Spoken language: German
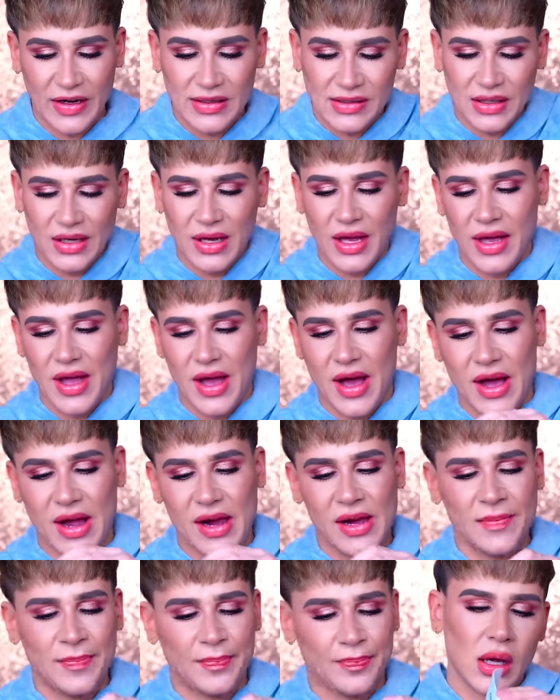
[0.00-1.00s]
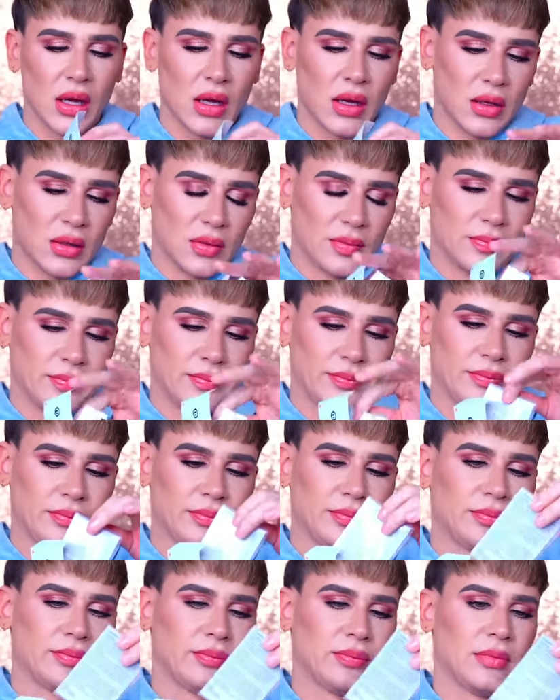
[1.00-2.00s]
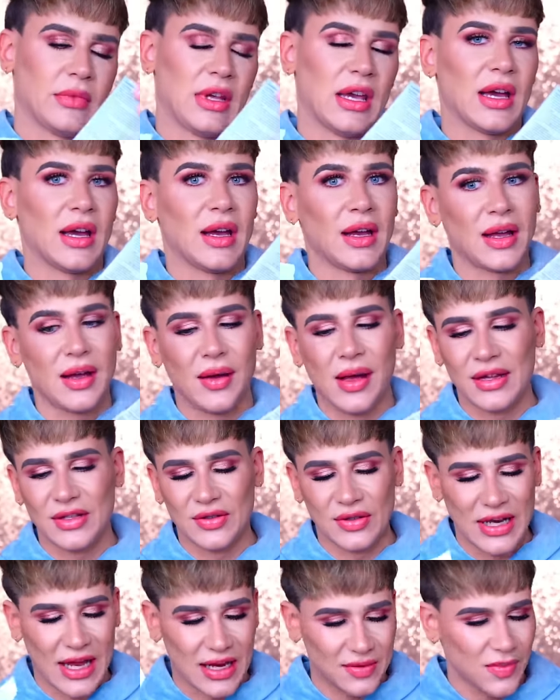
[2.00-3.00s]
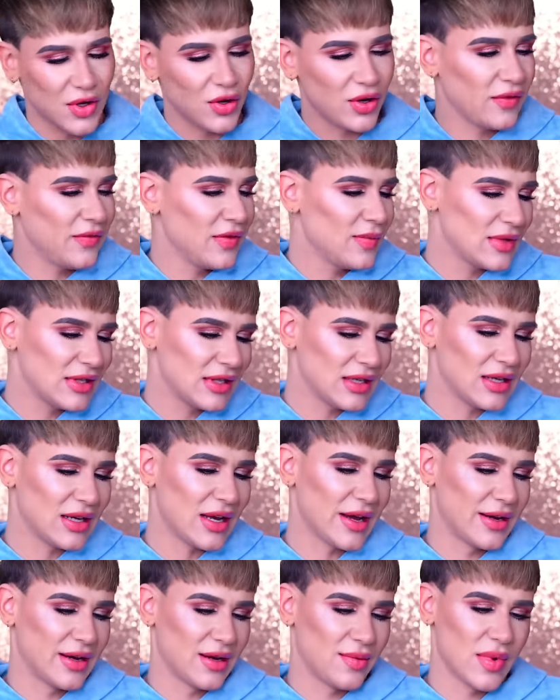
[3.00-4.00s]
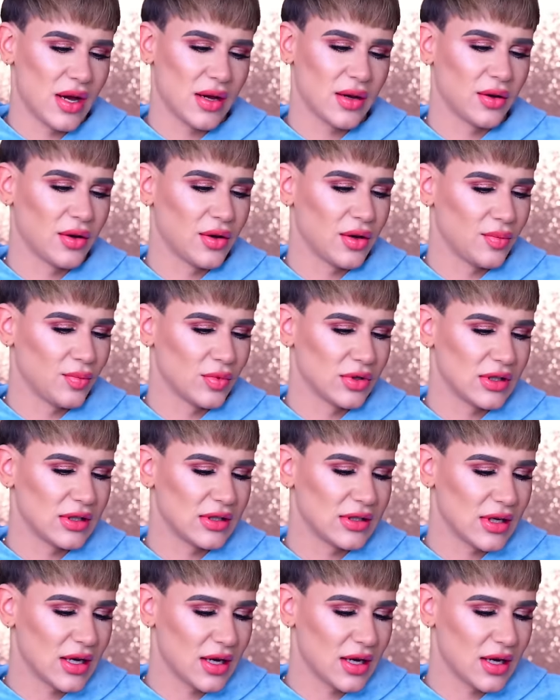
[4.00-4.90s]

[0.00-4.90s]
Weißen Kajal. Ja, also die hätte man noch irgendwie ein bisschen kleiner machen können, muss ich